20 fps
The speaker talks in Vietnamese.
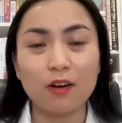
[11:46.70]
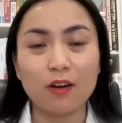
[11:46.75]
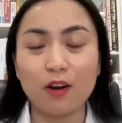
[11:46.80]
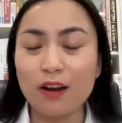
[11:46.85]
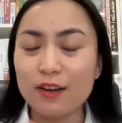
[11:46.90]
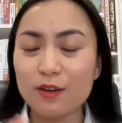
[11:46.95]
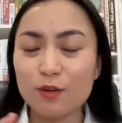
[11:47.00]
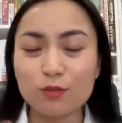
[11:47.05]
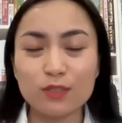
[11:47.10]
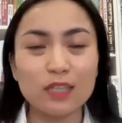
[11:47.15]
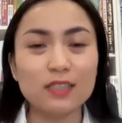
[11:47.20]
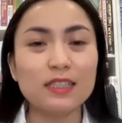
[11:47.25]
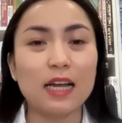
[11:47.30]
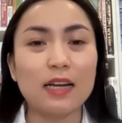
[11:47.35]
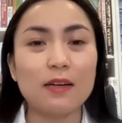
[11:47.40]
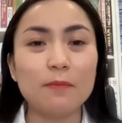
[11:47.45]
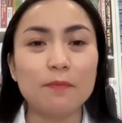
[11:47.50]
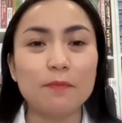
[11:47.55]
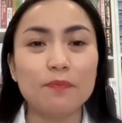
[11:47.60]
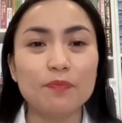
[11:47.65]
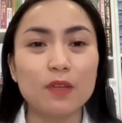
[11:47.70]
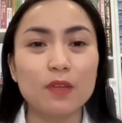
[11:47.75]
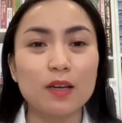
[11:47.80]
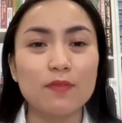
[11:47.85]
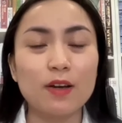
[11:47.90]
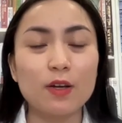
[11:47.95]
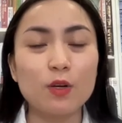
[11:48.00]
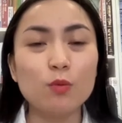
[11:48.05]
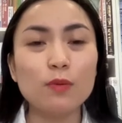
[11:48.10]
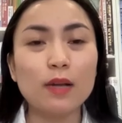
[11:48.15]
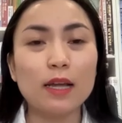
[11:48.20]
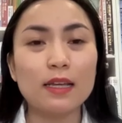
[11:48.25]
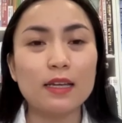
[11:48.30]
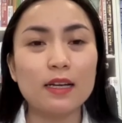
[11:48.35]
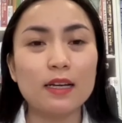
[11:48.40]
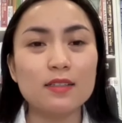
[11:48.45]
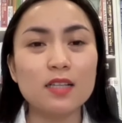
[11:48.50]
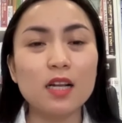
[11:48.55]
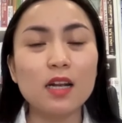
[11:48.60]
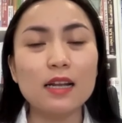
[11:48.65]
đó là điều chắc chắn và lúc này
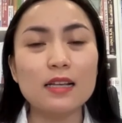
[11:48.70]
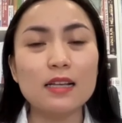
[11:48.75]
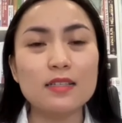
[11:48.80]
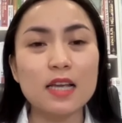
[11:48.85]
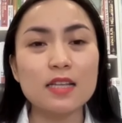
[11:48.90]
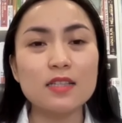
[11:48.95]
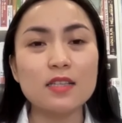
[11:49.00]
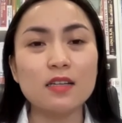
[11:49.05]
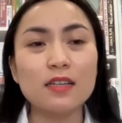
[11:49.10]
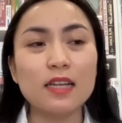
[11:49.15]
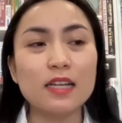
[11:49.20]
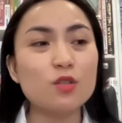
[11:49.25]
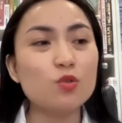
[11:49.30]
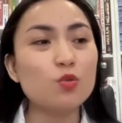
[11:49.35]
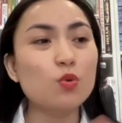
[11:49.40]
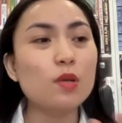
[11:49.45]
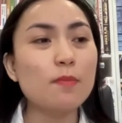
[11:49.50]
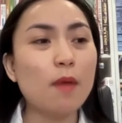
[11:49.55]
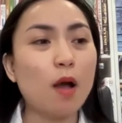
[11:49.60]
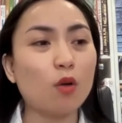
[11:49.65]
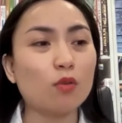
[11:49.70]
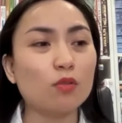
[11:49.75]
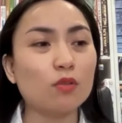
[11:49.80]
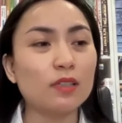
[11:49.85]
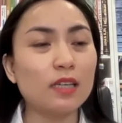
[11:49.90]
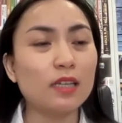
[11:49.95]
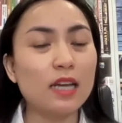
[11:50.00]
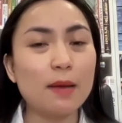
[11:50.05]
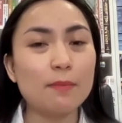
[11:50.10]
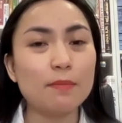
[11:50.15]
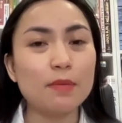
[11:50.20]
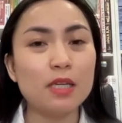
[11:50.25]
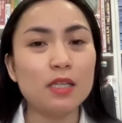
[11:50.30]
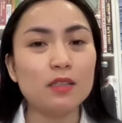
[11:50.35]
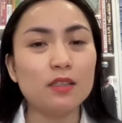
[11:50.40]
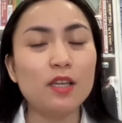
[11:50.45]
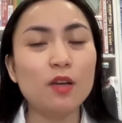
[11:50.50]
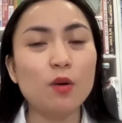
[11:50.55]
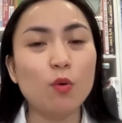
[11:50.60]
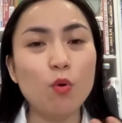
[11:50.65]
rất là dễ dẫn đến suy mòn có nghĩa là bị
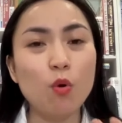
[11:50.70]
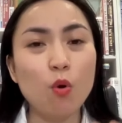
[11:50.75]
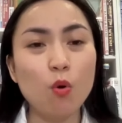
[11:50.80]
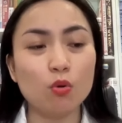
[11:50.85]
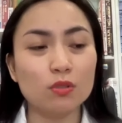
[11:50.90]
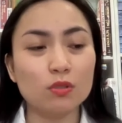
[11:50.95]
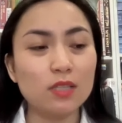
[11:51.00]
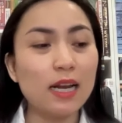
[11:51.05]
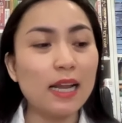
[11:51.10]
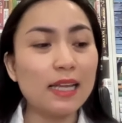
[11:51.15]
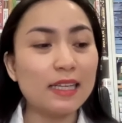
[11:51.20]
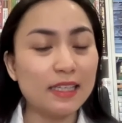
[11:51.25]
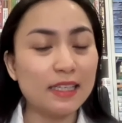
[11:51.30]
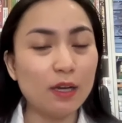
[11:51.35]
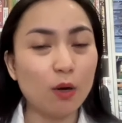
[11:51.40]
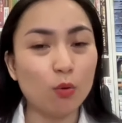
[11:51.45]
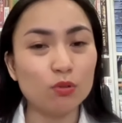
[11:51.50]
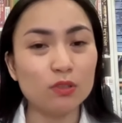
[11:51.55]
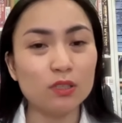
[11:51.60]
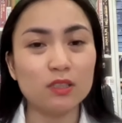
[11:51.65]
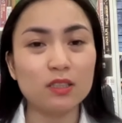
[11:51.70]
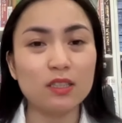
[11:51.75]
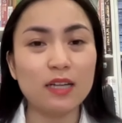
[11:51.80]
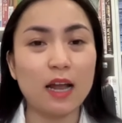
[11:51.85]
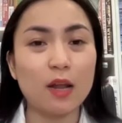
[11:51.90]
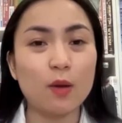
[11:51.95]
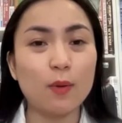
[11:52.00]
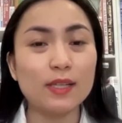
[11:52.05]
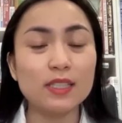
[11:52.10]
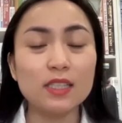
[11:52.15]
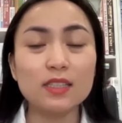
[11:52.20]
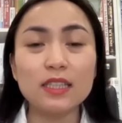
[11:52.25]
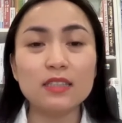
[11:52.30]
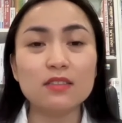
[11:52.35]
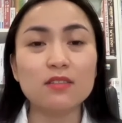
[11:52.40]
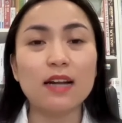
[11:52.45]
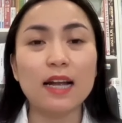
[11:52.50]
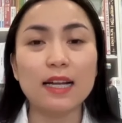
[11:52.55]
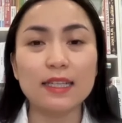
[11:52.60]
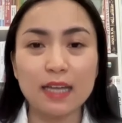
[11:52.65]
thiếu hụt rất là nhiều những cái loại chất dinh
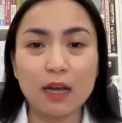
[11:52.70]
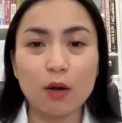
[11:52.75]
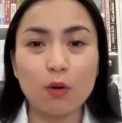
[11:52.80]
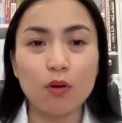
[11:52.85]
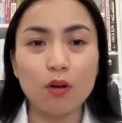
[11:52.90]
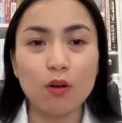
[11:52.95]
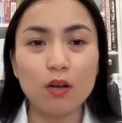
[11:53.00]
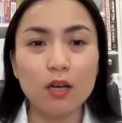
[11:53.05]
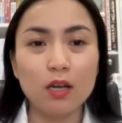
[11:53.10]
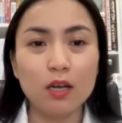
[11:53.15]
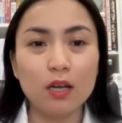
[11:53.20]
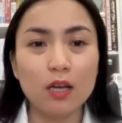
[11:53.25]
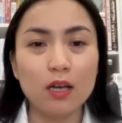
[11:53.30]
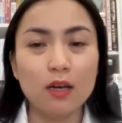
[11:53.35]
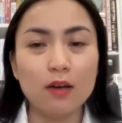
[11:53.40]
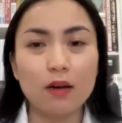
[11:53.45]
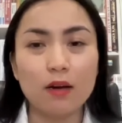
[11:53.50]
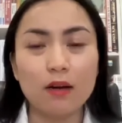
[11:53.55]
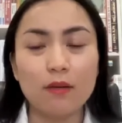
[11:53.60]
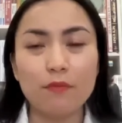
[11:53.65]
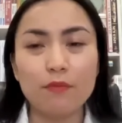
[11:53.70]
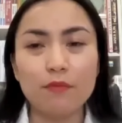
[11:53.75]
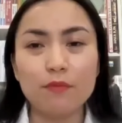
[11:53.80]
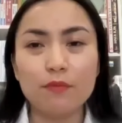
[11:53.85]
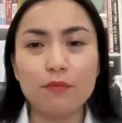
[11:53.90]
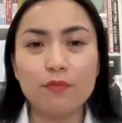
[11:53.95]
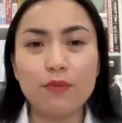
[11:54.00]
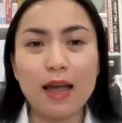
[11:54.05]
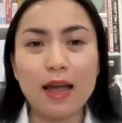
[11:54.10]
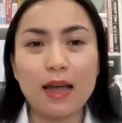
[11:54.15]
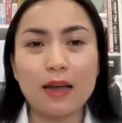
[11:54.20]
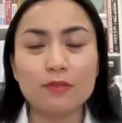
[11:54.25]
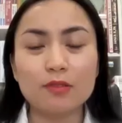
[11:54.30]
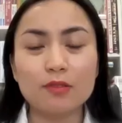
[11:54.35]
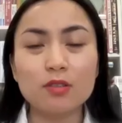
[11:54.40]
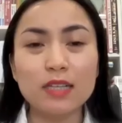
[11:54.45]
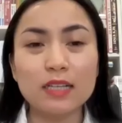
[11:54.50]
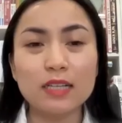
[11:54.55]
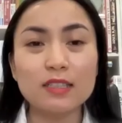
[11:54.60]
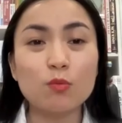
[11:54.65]
dưỡng khác nhau Ờ, và
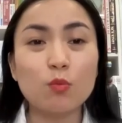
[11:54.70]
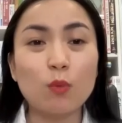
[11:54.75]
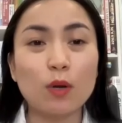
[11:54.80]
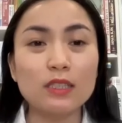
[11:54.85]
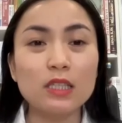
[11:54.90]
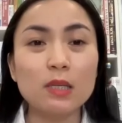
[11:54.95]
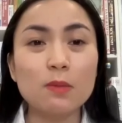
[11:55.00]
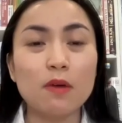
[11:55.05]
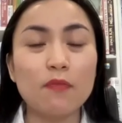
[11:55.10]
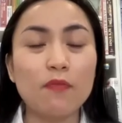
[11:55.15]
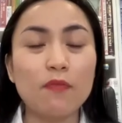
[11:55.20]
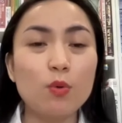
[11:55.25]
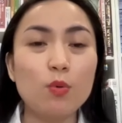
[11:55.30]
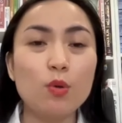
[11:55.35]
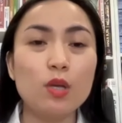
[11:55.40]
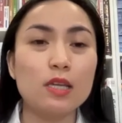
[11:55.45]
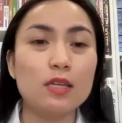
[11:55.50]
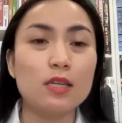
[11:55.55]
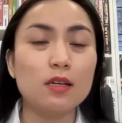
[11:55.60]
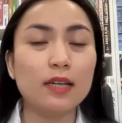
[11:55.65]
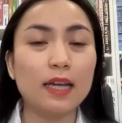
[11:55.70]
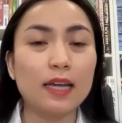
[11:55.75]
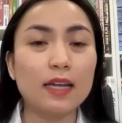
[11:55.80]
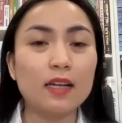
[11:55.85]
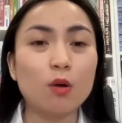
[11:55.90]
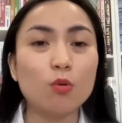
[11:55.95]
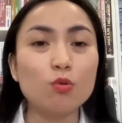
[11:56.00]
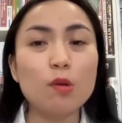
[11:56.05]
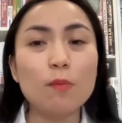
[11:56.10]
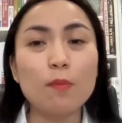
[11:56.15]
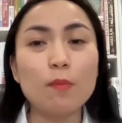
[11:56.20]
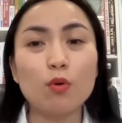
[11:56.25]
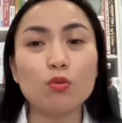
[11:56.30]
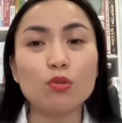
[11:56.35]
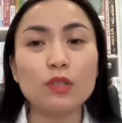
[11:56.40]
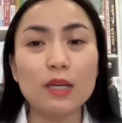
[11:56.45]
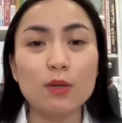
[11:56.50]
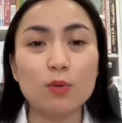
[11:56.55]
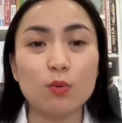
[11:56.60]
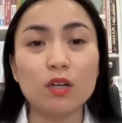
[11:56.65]
thực ra trong quá trình mà phân hủy những cái cấu trúc
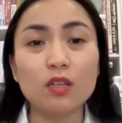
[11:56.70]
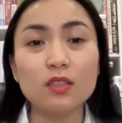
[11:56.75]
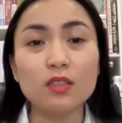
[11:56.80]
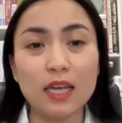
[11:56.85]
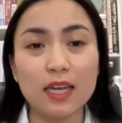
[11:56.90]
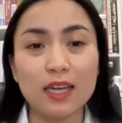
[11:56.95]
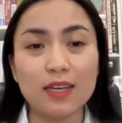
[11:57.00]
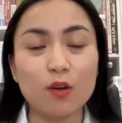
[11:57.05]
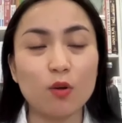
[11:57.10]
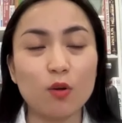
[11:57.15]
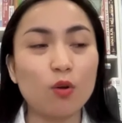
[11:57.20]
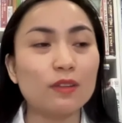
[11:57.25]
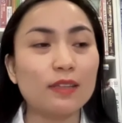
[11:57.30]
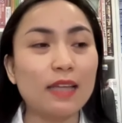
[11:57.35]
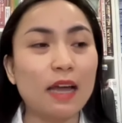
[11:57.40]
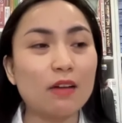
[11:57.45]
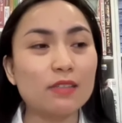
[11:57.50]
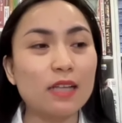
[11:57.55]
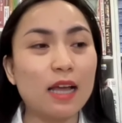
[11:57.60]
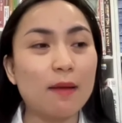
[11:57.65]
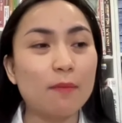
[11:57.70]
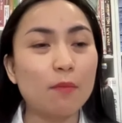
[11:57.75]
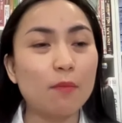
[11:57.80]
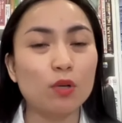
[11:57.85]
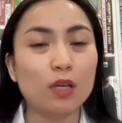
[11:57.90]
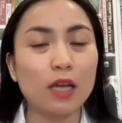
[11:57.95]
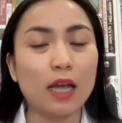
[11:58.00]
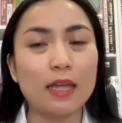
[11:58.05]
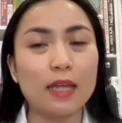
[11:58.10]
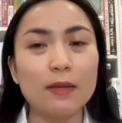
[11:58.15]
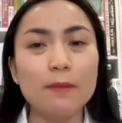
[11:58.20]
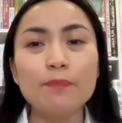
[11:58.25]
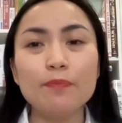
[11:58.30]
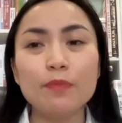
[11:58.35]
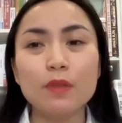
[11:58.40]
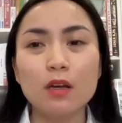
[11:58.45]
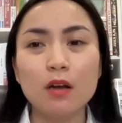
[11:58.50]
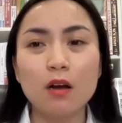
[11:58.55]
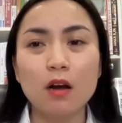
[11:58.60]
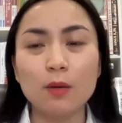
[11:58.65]
protein của cơ thể nó còn tạo ra một cái
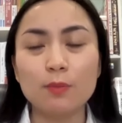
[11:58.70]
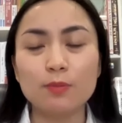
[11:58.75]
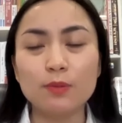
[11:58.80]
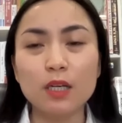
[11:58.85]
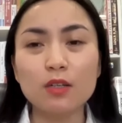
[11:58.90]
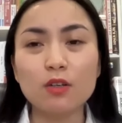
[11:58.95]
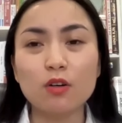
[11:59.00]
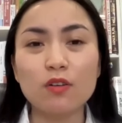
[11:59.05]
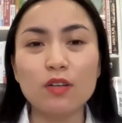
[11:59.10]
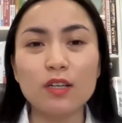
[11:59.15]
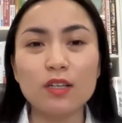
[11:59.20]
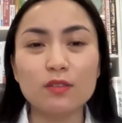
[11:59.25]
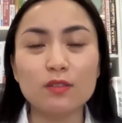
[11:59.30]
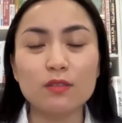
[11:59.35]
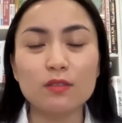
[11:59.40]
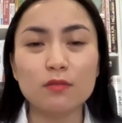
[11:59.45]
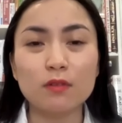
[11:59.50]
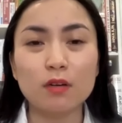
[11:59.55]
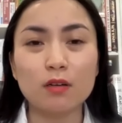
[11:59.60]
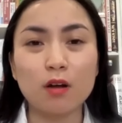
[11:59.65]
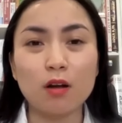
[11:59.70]
hợp chất có liên